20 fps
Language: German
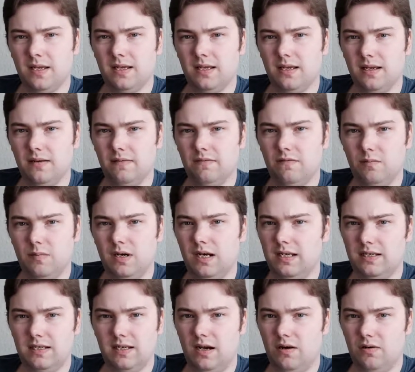äh, wo man
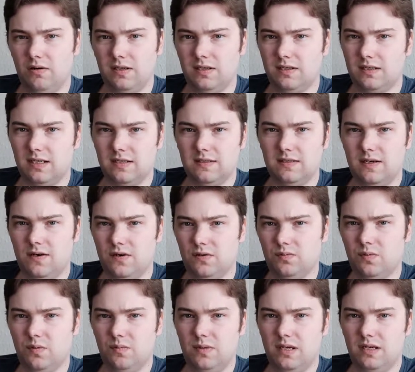hätte auch das Ganze
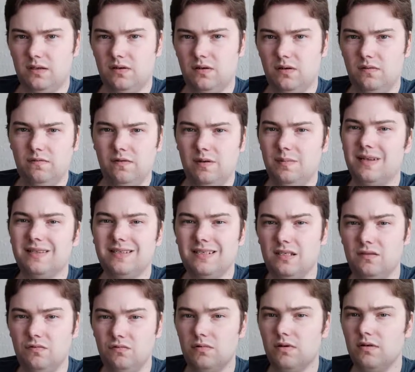ausprobieren können, wenn man
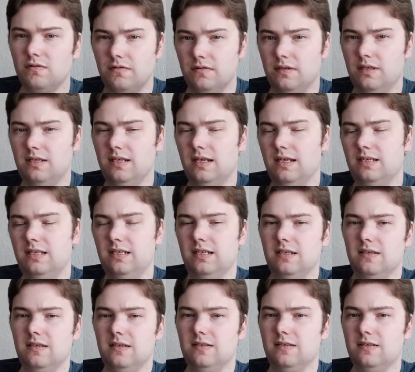sich nur für die Technik
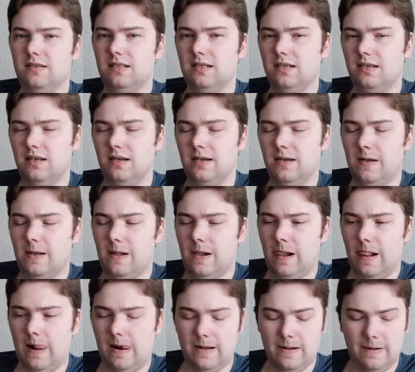interessiert.
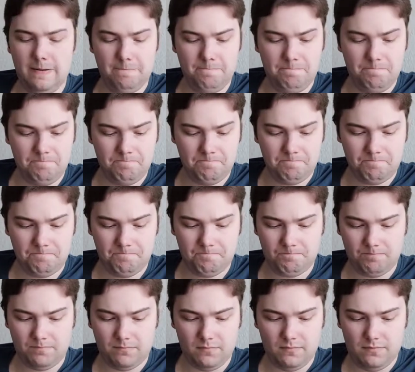Ähm,
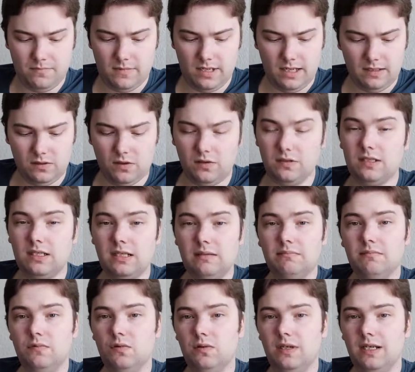
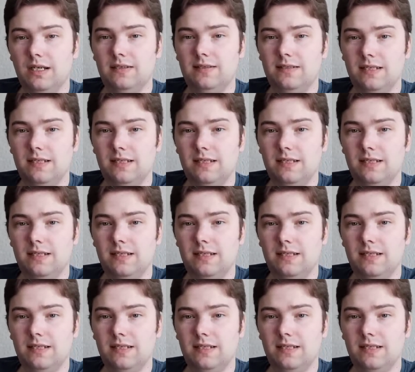Trotzdem, du kriegst